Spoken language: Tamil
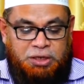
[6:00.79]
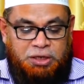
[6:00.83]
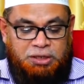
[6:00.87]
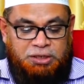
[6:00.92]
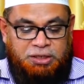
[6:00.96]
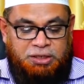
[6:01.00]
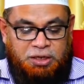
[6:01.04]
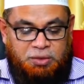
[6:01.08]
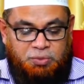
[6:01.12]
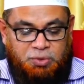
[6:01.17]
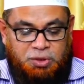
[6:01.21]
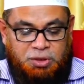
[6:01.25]

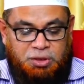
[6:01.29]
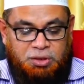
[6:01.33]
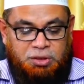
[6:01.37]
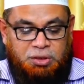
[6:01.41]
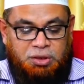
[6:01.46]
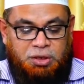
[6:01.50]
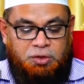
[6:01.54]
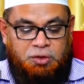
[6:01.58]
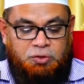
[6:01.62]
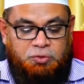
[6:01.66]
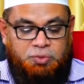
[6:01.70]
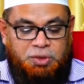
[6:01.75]
அல்லத்தி அமர்
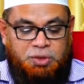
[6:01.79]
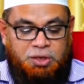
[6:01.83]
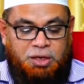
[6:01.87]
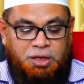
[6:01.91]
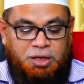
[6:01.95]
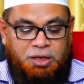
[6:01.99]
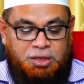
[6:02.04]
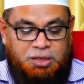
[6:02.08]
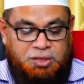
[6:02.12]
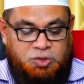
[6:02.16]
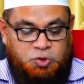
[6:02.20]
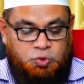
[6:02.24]
அல்லாஹு பிஹா
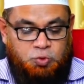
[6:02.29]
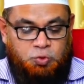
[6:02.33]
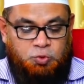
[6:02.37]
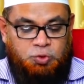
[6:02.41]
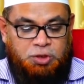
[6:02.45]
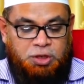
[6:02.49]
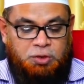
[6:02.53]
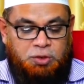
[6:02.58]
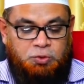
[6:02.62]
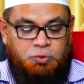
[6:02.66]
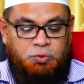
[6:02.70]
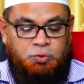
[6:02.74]

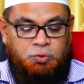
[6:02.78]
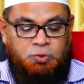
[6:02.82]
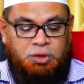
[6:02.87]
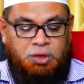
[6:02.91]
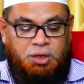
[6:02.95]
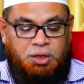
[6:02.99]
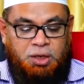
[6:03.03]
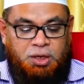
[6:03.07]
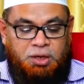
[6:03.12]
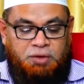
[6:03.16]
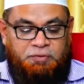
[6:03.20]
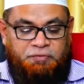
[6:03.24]
ரசூலஹூ
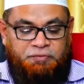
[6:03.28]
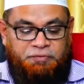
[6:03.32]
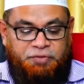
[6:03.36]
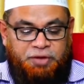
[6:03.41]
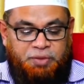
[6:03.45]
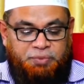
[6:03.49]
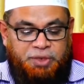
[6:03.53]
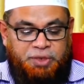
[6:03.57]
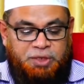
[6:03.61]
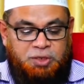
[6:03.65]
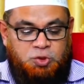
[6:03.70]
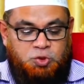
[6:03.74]

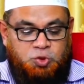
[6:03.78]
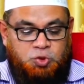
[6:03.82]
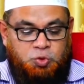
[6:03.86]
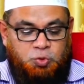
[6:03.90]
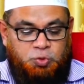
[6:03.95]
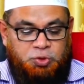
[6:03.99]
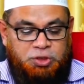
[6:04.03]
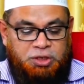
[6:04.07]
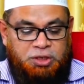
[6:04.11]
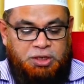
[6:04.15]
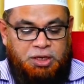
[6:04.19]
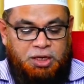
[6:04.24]
ஃபமன்
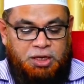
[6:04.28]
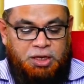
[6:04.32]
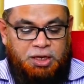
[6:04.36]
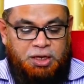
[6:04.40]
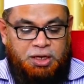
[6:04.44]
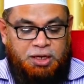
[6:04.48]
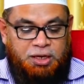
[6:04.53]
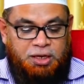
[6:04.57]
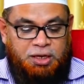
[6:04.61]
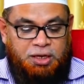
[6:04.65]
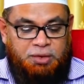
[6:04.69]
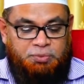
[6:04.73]
சுஇலஹா
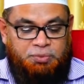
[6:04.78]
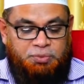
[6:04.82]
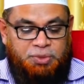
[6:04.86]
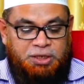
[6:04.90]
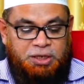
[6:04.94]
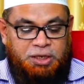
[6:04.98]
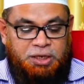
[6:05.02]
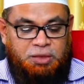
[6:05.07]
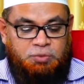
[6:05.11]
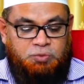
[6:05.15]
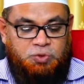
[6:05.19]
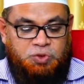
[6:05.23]

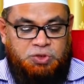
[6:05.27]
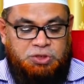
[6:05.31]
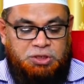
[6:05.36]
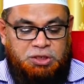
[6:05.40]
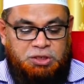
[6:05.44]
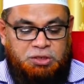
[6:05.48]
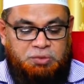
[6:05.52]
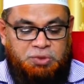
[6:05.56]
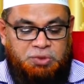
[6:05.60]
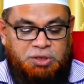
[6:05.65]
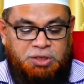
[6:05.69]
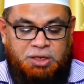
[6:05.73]
மினல்
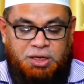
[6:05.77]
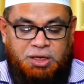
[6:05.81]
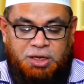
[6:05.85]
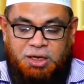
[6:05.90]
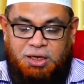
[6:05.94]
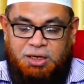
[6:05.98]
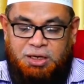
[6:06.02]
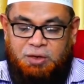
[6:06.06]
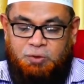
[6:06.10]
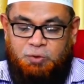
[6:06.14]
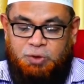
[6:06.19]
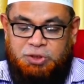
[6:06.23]
முஸ்லிமீன
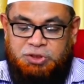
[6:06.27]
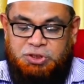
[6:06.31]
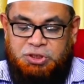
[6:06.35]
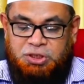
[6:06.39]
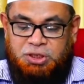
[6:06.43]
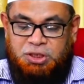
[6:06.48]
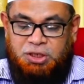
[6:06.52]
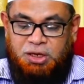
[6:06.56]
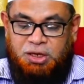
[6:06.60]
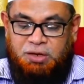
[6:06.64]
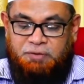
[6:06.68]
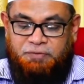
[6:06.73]
அலா
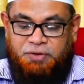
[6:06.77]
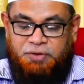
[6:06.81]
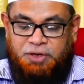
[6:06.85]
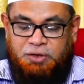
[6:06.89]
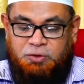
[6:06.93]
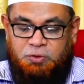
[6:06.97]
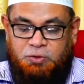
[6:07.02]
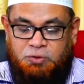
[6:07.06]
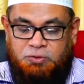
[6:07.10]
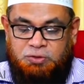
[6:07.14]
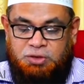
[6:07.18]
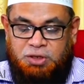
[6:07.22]
வஜிஹா ஃபல்
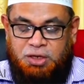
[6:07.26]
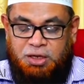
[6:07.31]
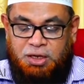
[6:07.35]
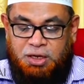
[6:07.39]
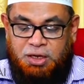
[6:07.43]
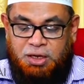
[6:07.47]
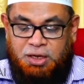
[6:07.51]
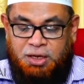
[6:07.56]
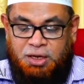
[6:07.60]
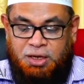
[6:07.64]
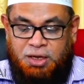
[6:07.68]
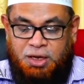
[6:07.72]

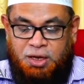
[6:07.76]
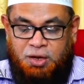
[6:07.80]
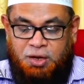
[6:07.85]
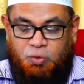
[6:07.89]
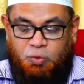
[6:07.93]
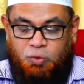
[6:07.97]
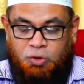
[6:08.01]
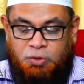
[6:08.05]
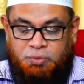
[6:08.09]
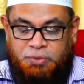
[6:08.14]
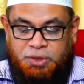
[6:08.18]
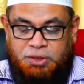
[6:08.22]
யுத்திஹா
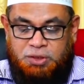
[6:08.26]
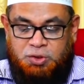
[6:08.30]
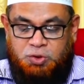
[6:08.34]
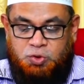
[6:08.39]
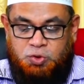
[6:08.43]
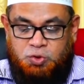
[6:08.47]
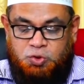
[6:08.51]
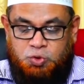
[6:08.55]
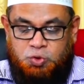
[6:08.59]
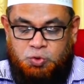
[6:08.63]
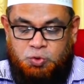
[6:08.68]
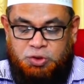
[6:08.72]
வமன்
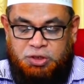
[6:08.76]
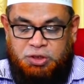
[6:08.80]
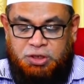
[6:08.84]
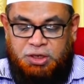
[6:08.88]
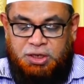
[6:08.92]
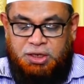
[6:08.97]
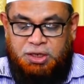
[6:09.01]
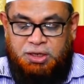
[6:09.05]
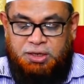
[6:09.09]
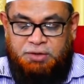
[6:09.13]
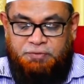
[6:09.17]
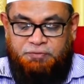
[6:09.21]

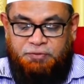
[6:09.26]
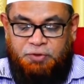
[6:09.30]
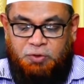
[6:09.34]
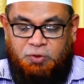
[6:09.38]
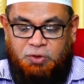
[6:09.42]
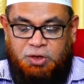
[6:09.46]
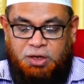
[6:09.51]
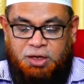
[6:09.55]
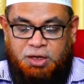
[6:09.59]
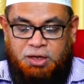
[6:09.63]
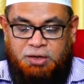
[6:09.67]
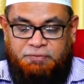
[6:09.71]
சுஇல
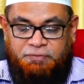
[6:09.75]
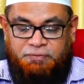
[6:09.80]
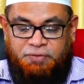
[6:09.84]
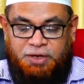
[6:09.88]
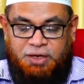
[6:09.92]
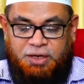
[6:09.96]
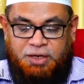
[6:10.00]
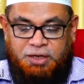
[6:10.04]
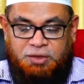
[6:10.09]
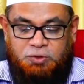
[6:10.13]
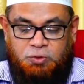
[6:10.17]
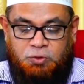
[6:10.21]
ஃபௌகஹா
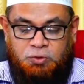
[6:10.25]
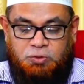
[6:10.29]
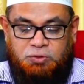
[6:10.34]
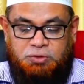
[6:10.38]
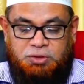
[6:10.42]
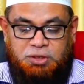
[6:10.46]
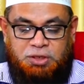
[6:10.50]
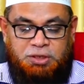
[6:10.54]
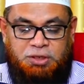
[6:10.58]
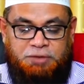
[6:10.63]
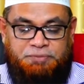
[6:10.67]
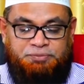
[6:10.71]
ஃபலா
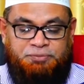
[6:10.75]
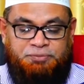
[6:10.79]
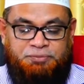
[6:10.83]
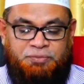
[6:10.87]
யுக்தி